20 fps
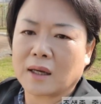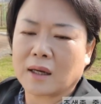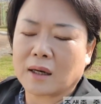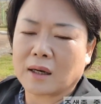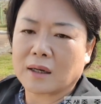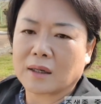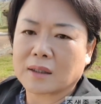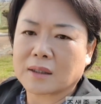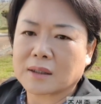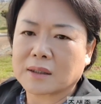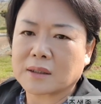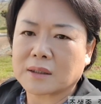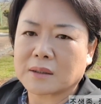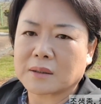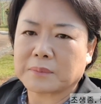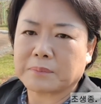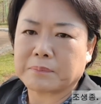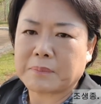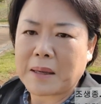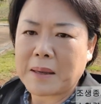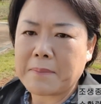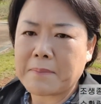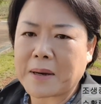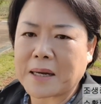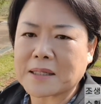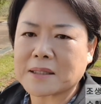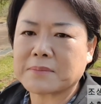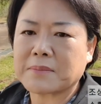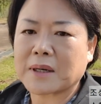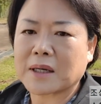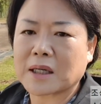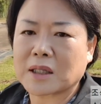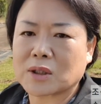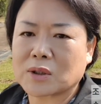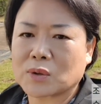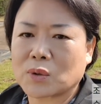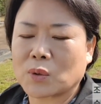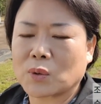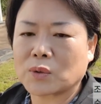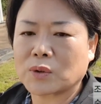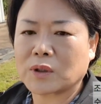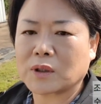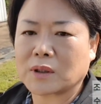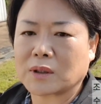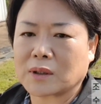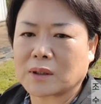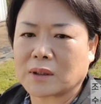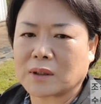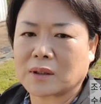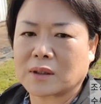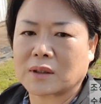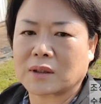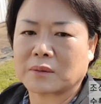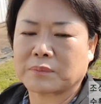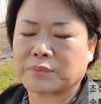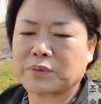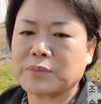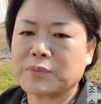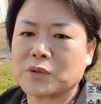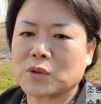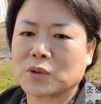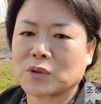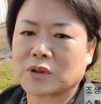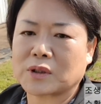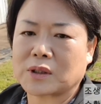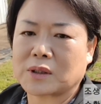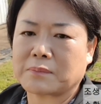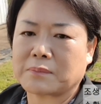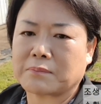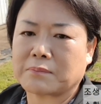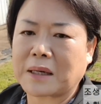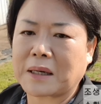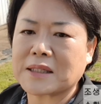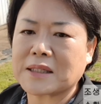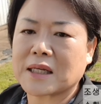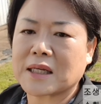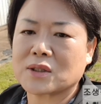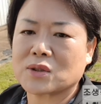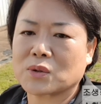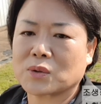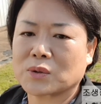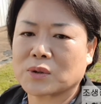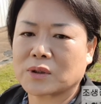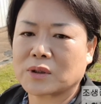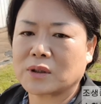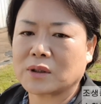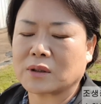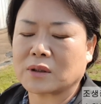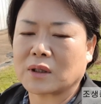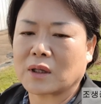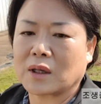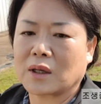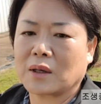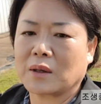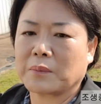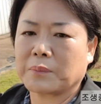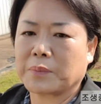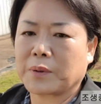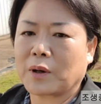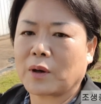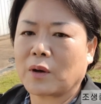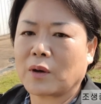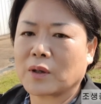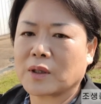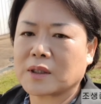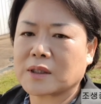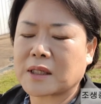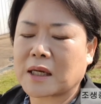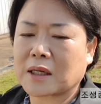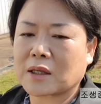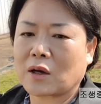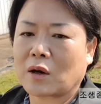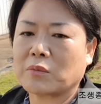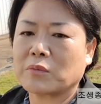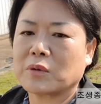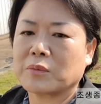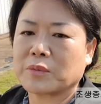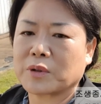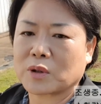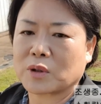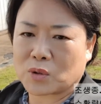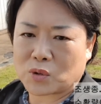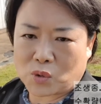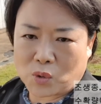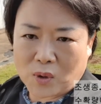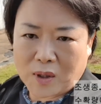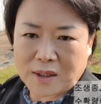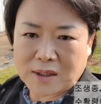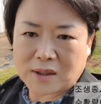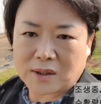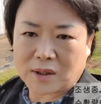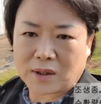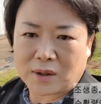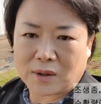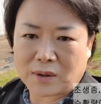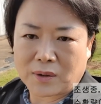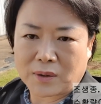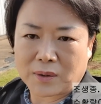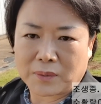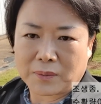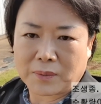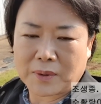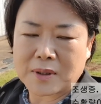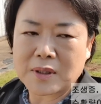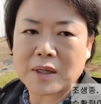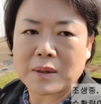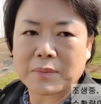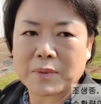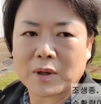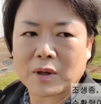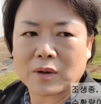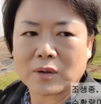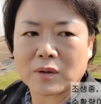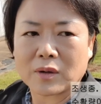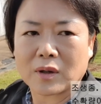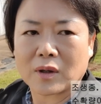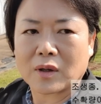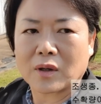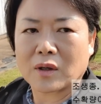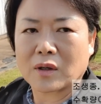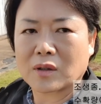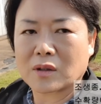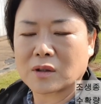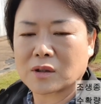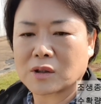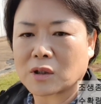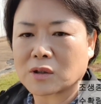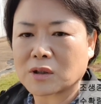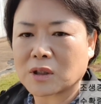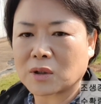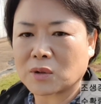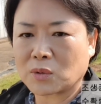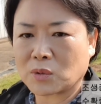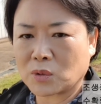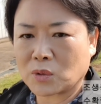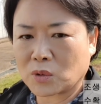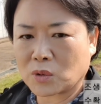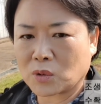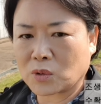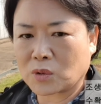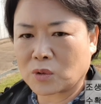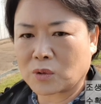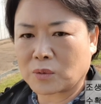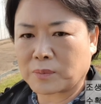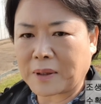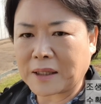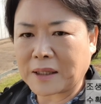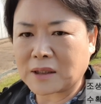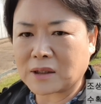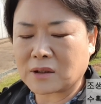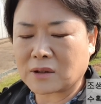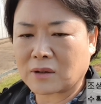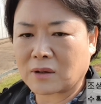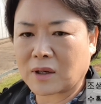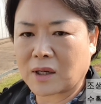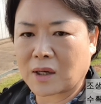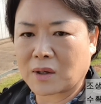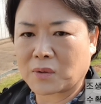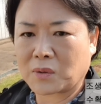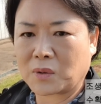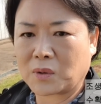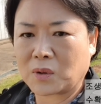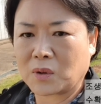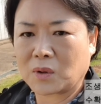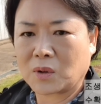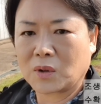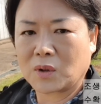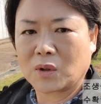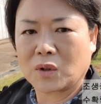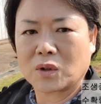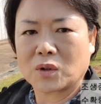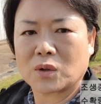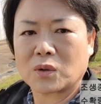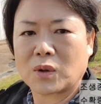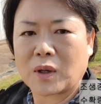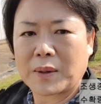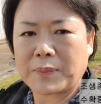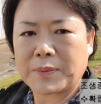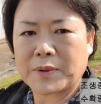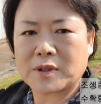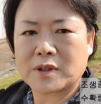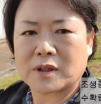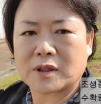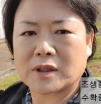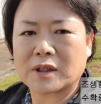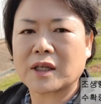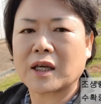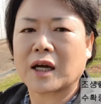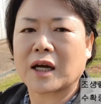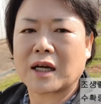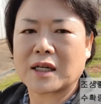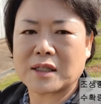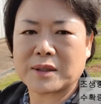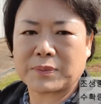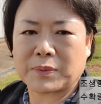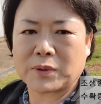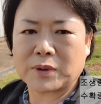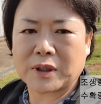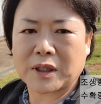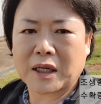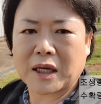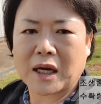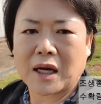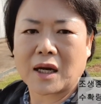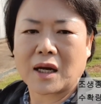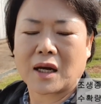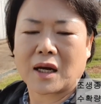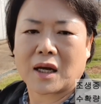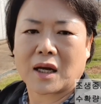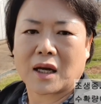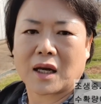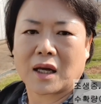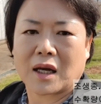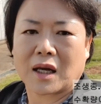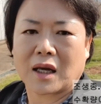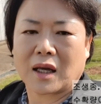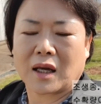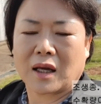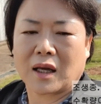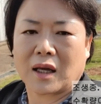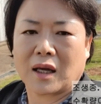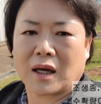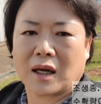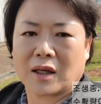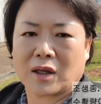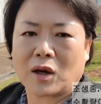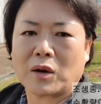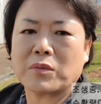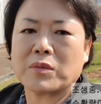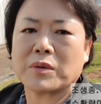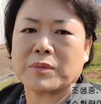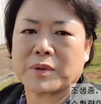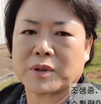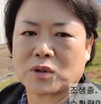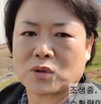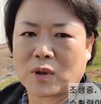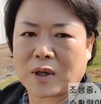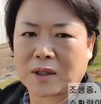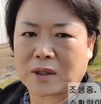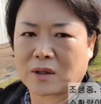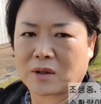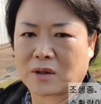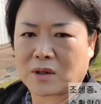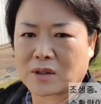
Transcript: 어, 그맨 마지막에 들어오는 품종들 만생종들은 벼 이삭 여몸이 또 좋았어요. 왜냐면 그 적산 온도도 많이 늘어나고 또 햇볕을 늦게까지 보니까 여몸이 좋았던